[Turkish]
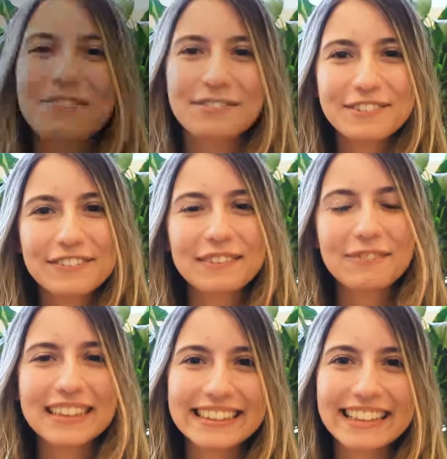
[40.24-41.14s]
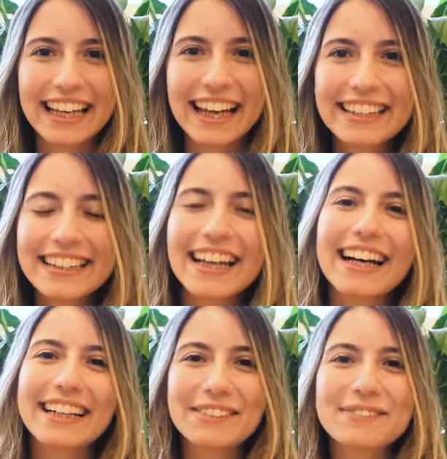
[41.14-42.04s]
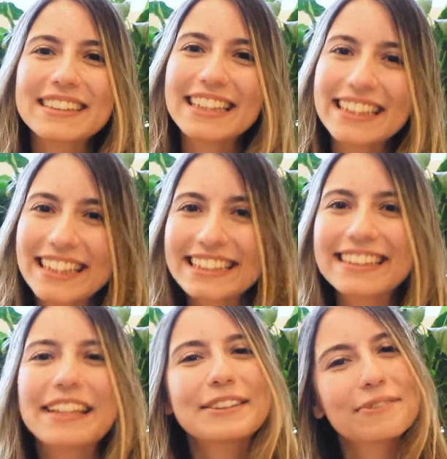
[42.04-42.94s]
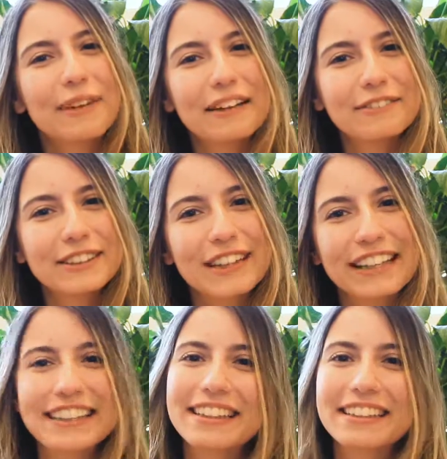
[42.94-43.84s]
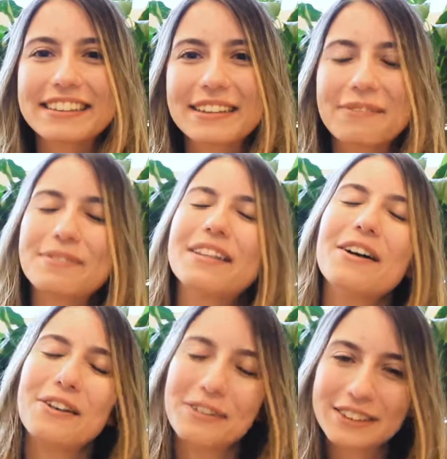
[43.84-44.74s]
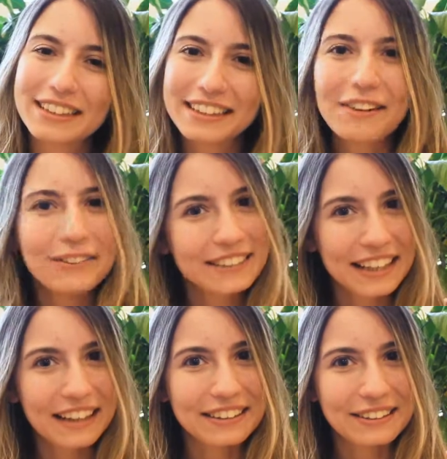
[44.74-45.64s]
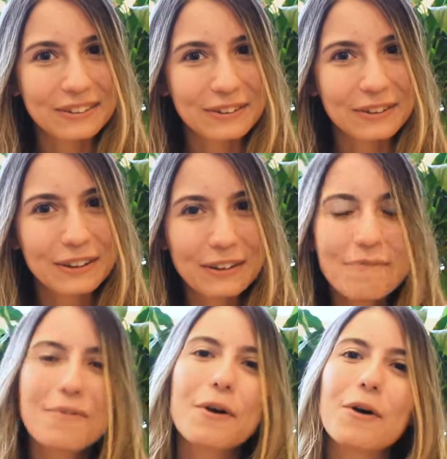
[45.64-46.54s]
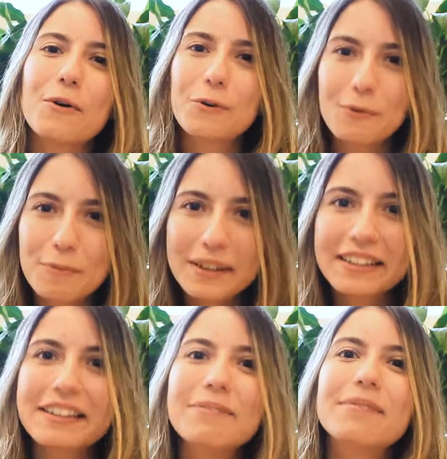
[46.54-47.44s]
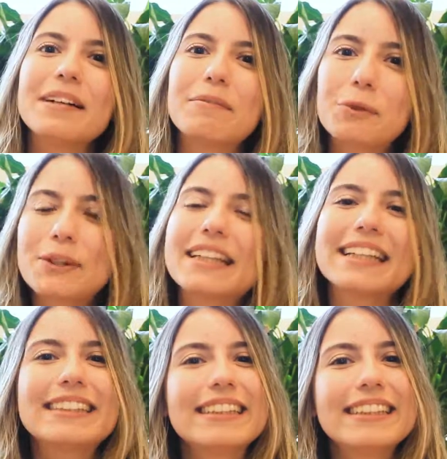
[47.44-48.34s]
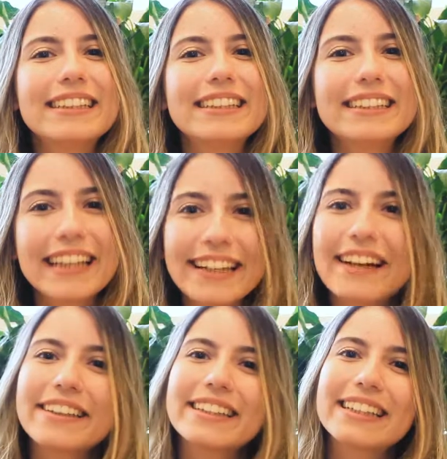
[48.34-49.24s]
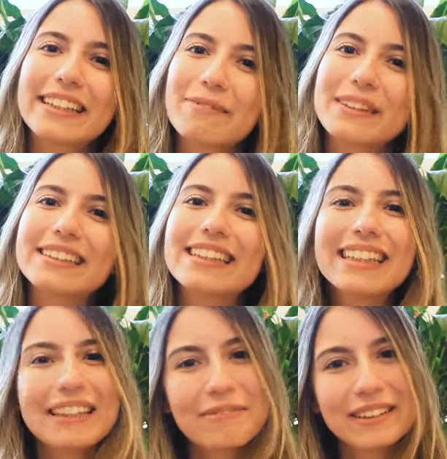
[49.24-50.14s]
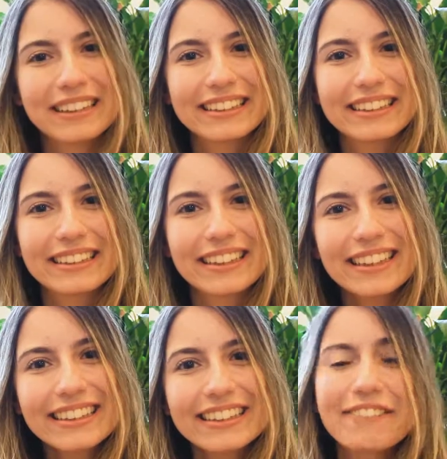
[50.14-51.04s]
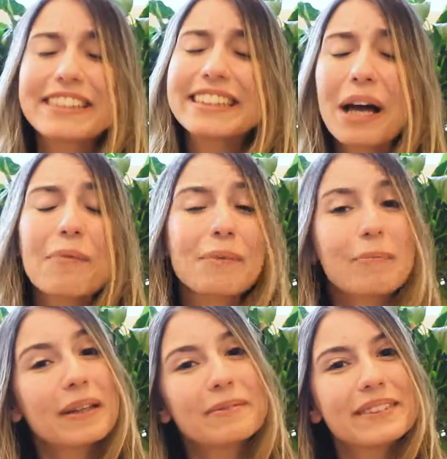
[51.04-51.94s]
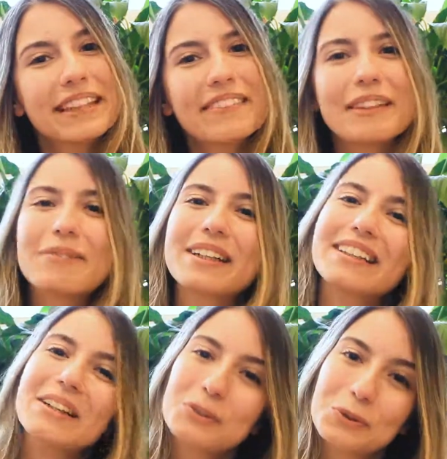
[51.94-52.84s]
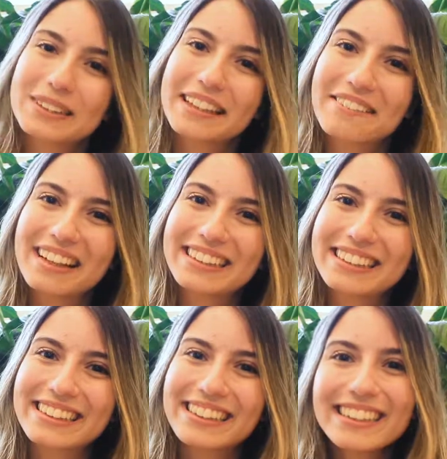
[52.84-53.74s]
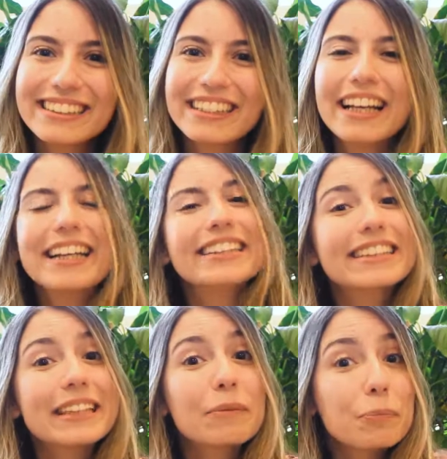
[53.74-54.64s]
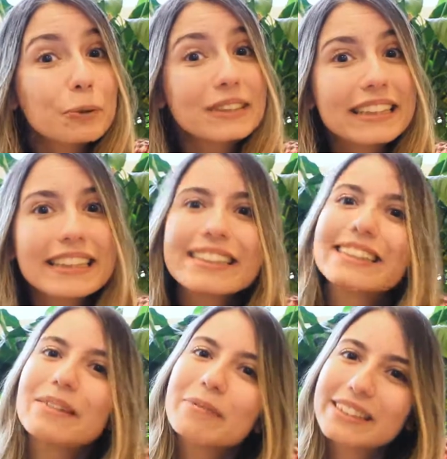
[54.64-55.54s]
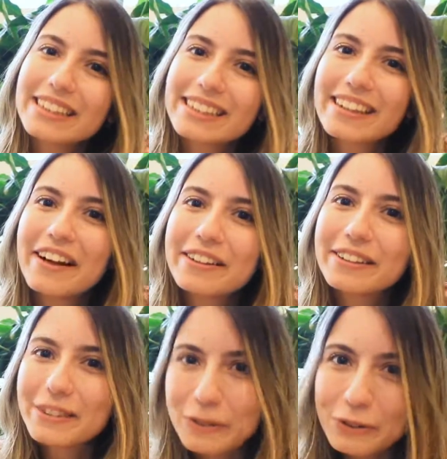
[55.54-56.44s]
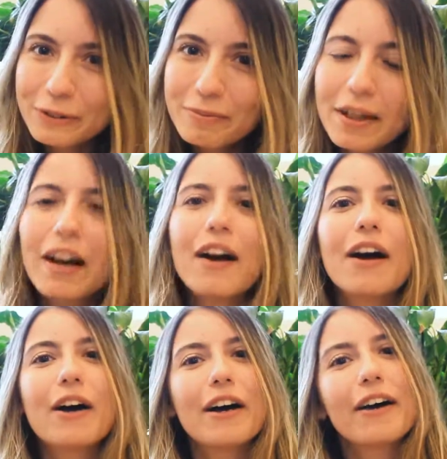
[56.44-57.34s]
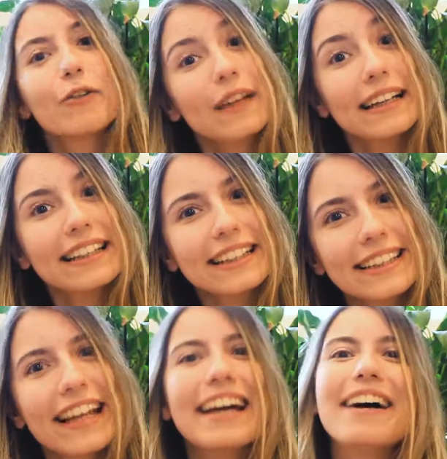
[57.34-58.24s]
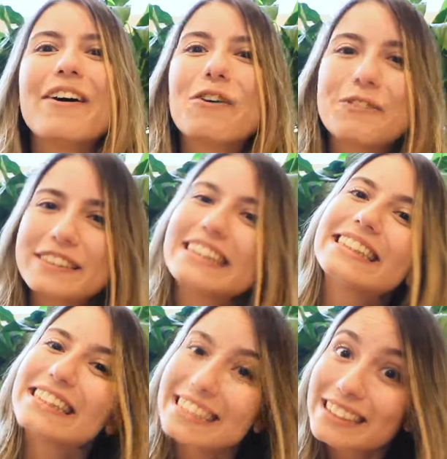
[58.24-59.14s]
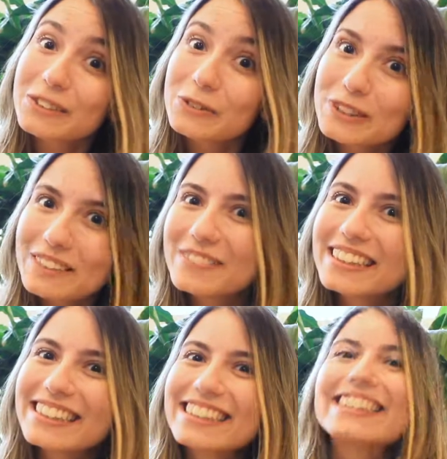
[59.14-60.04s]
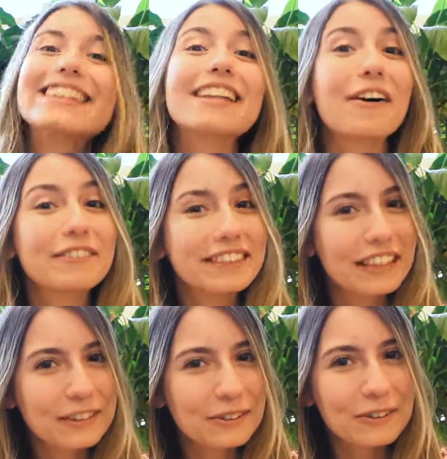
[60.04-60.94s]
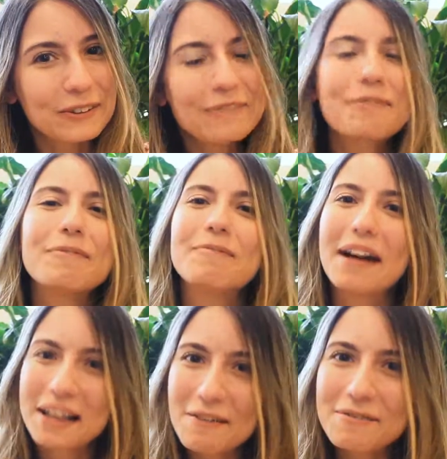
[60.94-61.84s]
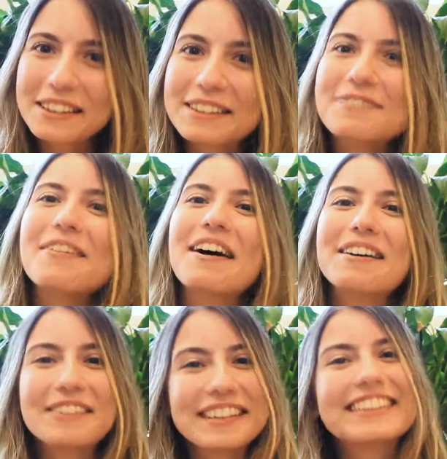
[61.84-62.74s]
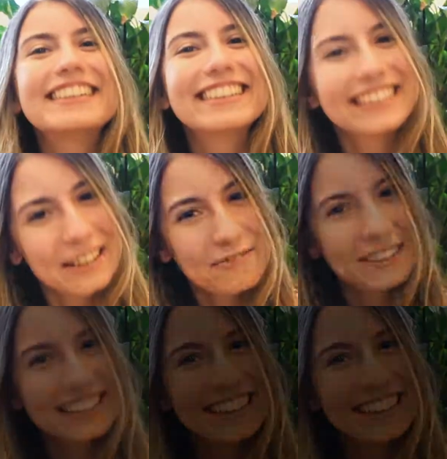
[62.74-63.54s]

Bu filmi izleyen aramıza yeni katılan süpervizör arkadaşlarımla öncelikle hoş geldin diyorum. Umarım burada geçirdiğiniz her anın kıymetini iyi bilirsiniz ve CIP benim sevdiğim kadar çok seversiniz. Sizlere projelerinizde başarılar diliyorum. Özellikle ofise sık sık uğramanızı tavsiye ediyorum. Ben yapmadım ama siz yapın.